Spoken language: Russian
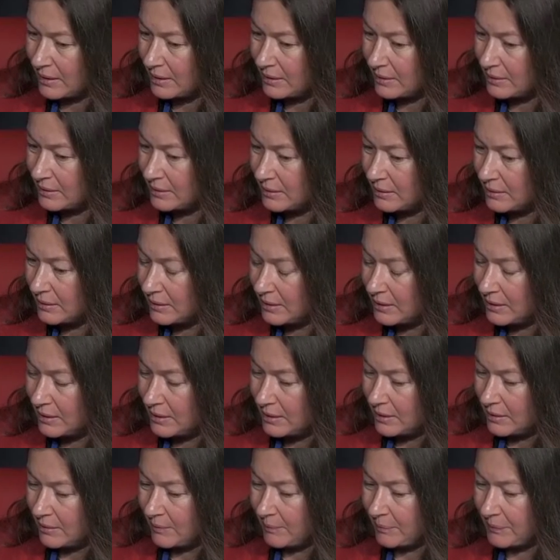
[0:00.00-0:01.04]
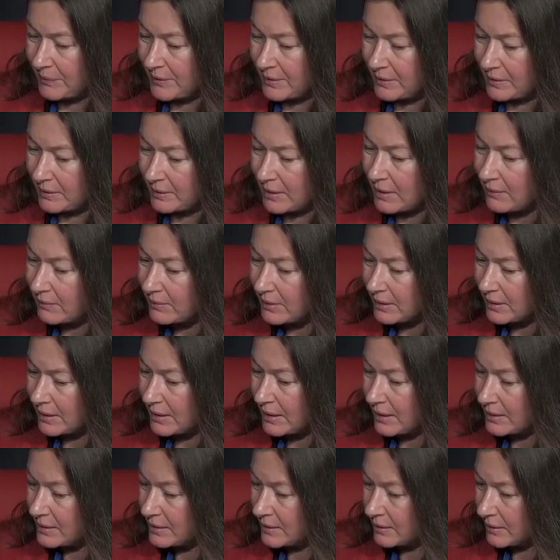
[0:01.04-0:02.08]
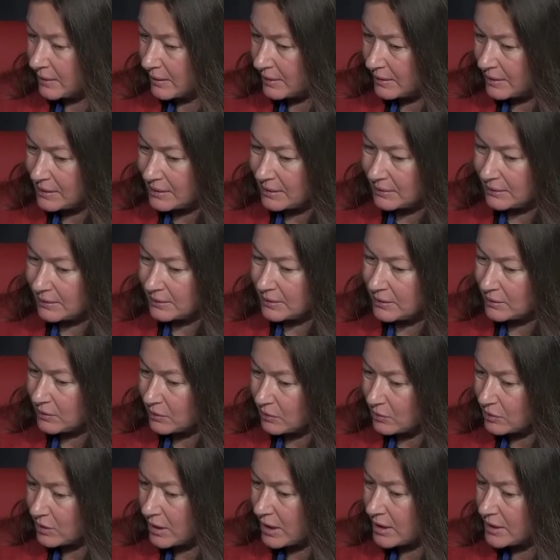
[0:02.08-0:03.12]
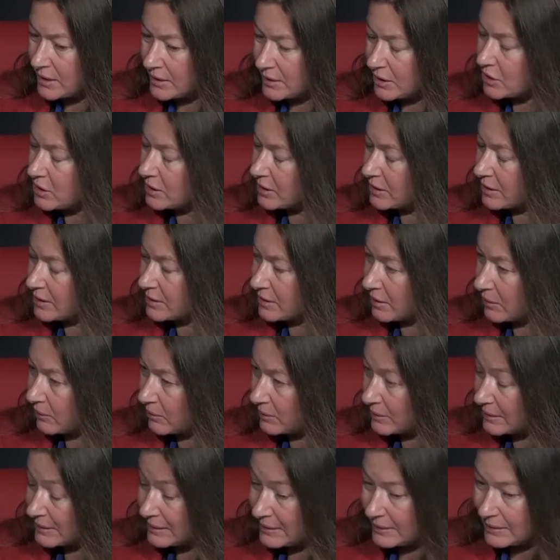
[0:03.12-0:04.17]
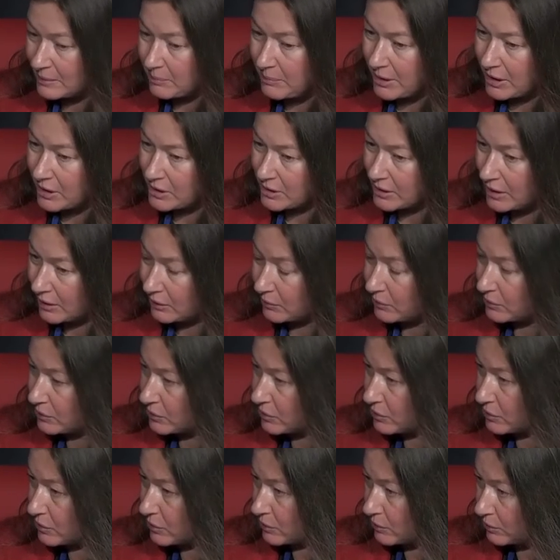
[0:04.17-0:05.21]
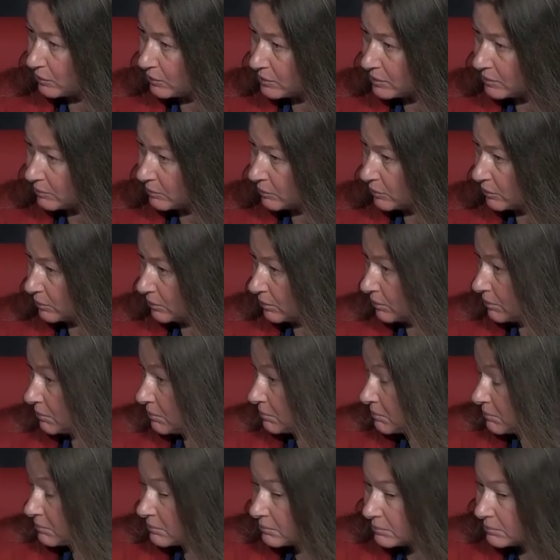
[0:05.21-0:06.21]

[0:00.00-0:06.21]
И главная этика, если ты не нарушаешь этические законы, если ты бережно относишься к людям, то